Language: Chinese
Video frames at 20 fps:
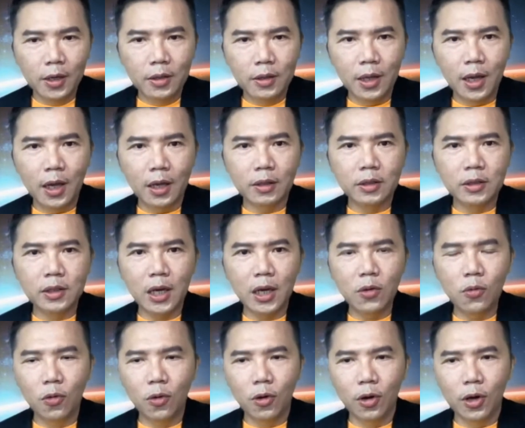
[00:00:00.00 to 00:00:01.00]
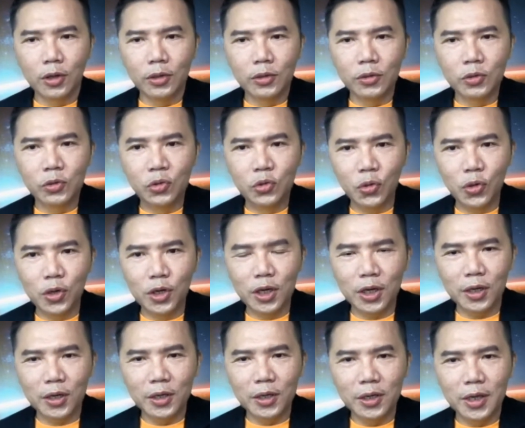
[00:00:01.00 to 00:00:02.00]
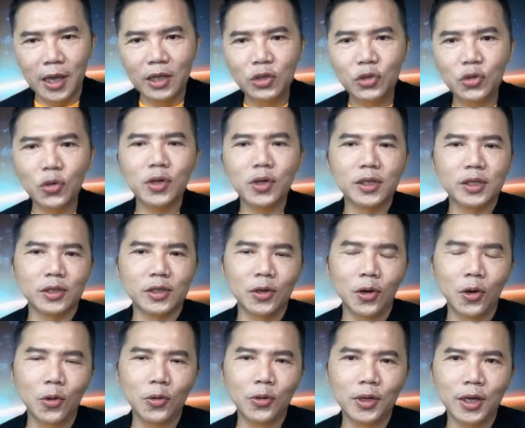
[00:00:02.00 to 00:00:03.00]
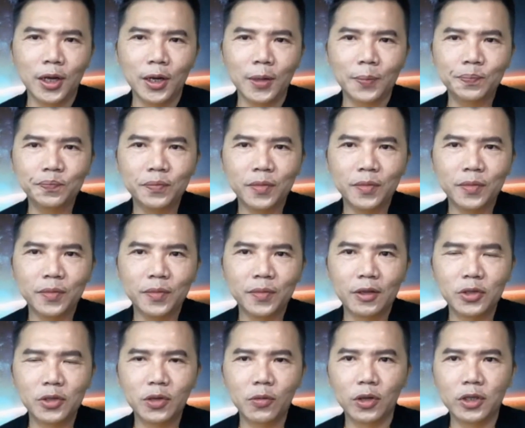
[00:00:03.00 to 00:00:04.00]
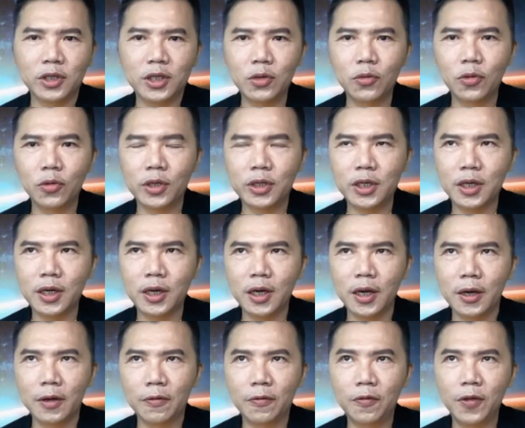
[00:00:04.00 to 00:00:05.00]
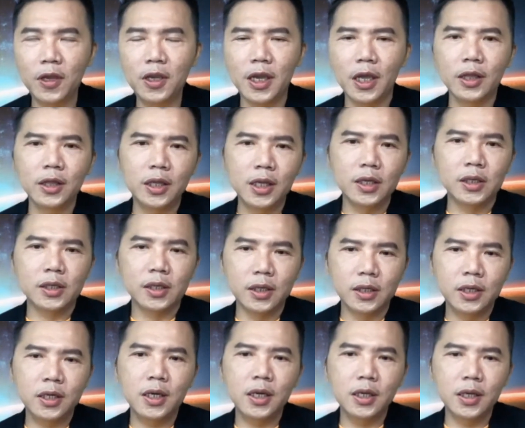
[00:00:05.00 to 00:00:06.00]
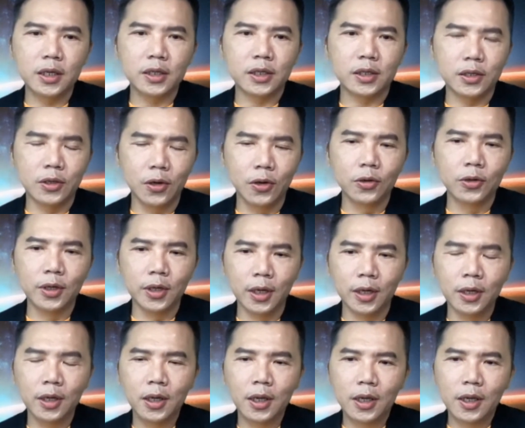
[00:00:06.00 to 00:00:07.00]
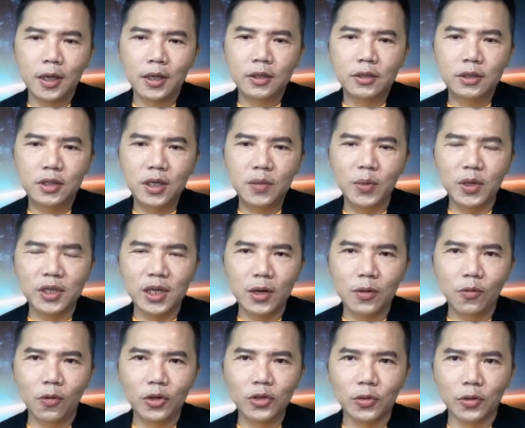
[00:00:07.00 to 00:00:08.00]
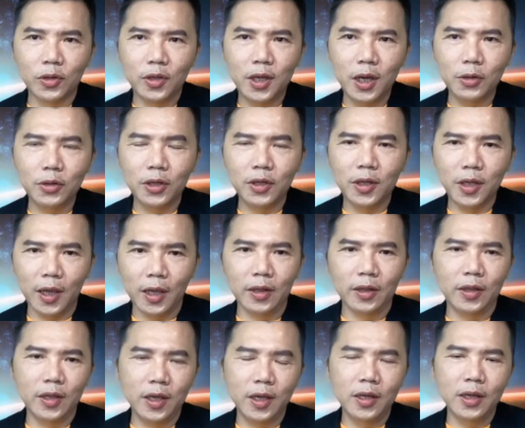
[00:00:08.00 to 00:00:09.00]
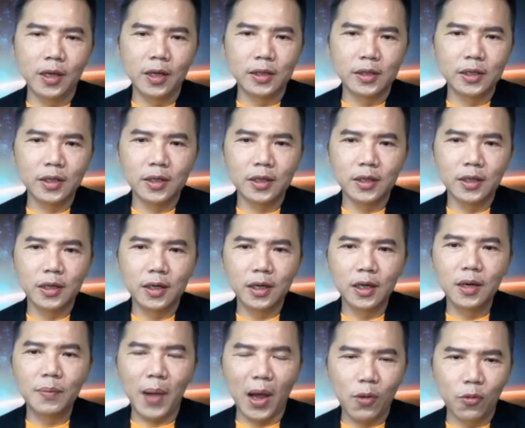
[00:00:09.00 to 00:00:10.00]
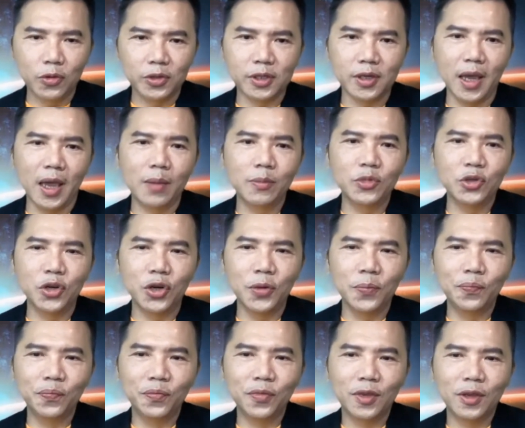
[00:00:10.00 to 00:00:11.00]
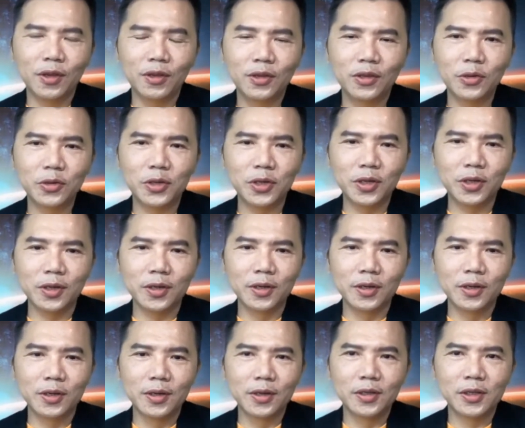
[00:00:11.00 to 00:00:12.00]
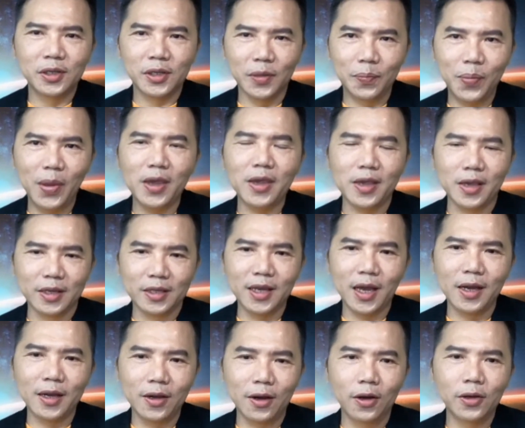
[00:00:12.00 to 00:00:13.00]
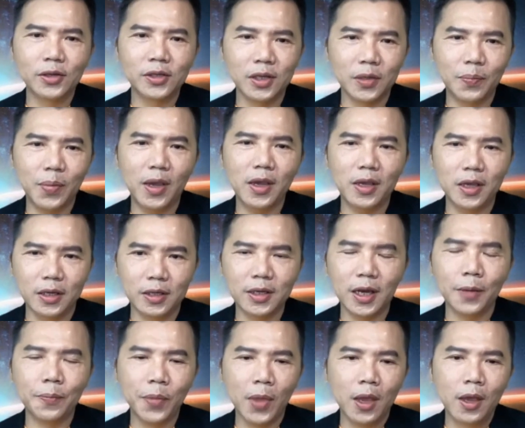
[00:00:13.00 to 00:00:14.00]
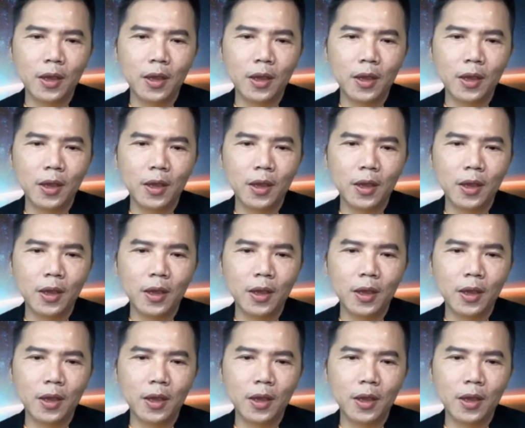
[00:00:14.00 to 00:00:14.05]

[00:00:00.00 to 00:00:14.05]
那在我最严重的时候呢，就是我进入这个肺炎第四期的时候呢，基本上我所掉的点滴呢是二百五十 mg，就是十倍以上，哈，十倍以上。